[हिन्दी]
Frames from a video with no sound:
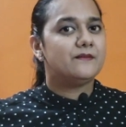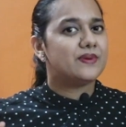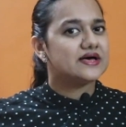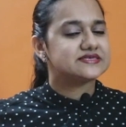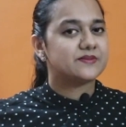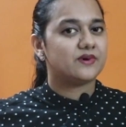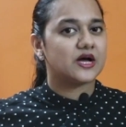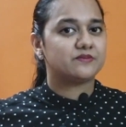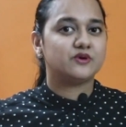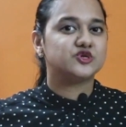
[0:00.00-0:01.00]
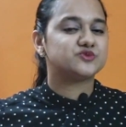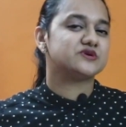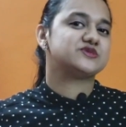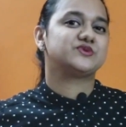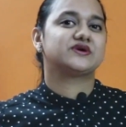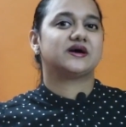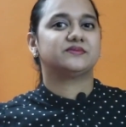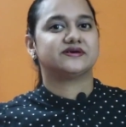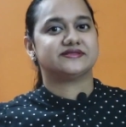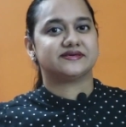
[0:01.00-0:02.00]
पास के पार्क में कुछ मज़दूर काम
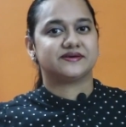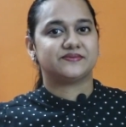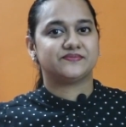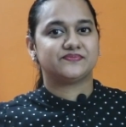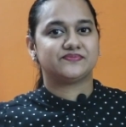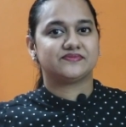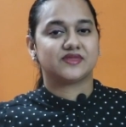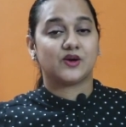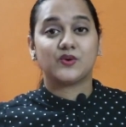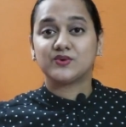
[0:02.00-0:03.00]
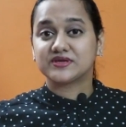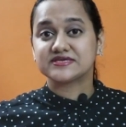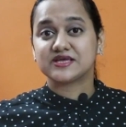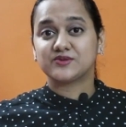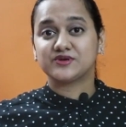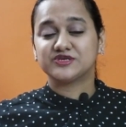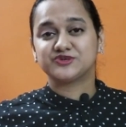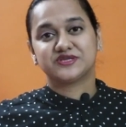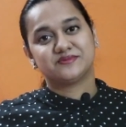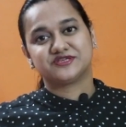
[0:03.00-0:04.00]
करते हैं उनके साथ उनके
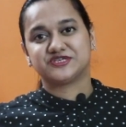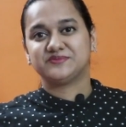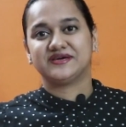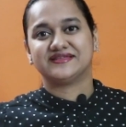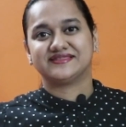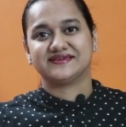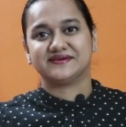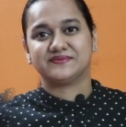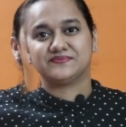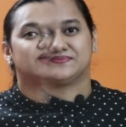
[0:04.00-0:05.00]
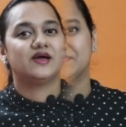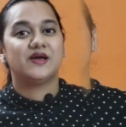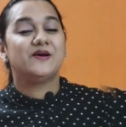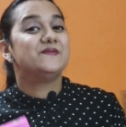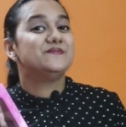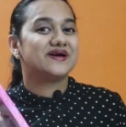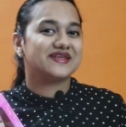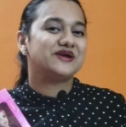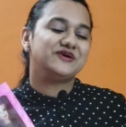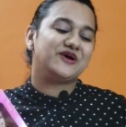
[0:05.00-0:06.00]
छोटे बच्चे भी आते हैं
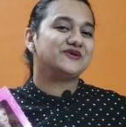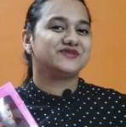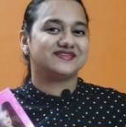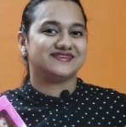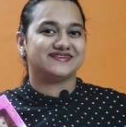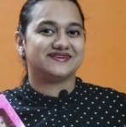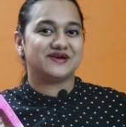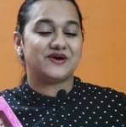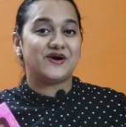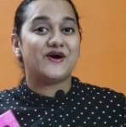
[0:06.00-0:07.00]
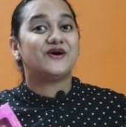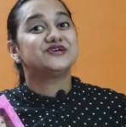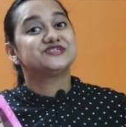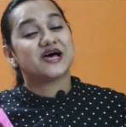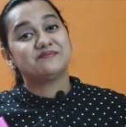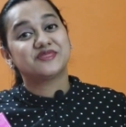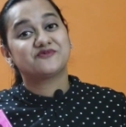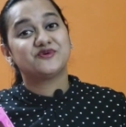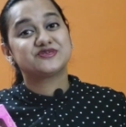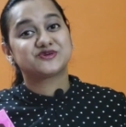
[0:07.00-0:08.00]
मैंने ये डॉल उन्हें दी और शाम तक
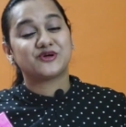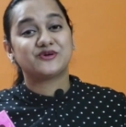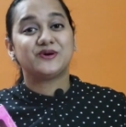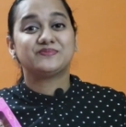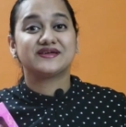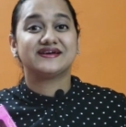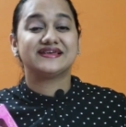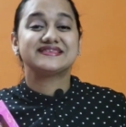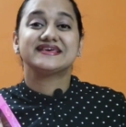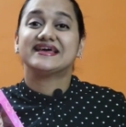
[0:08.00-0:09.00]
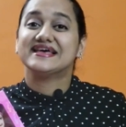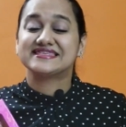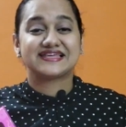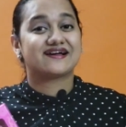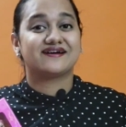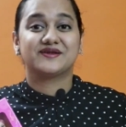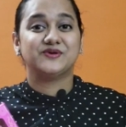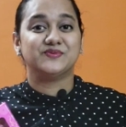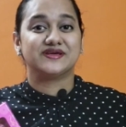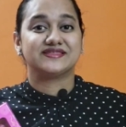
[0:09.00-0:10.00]
वो इस डॉल को अपने गले से ऐसे लगाकर
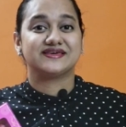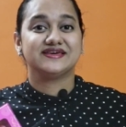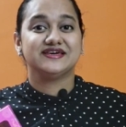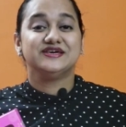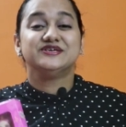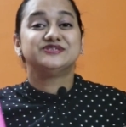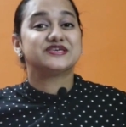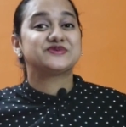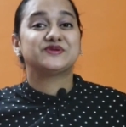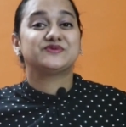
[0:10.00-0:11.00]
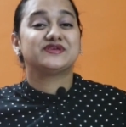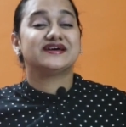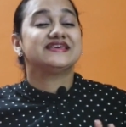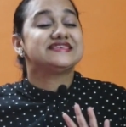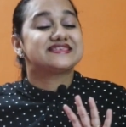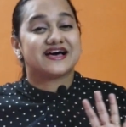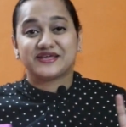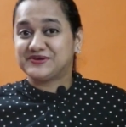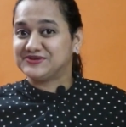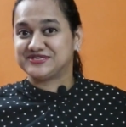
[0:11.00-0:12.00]
घूम रहे थे जैसे उन्हें दुनिया की
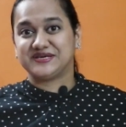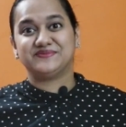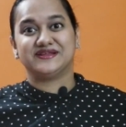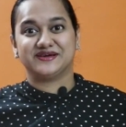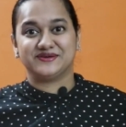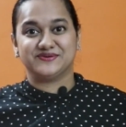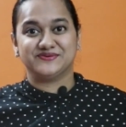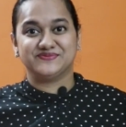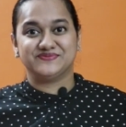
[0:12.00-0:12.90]
सारी खुशियाँ मिल गई हों